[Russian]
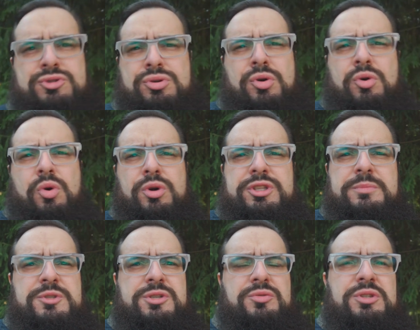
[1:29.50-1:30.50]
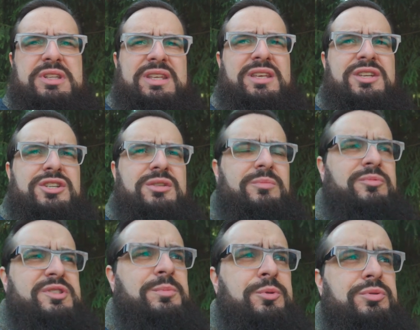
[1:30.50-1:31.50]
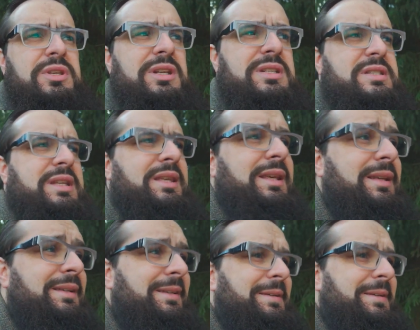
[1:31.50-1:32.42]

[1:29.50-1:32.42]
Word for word: Все ходим, чего-то ищем, заблудились такие.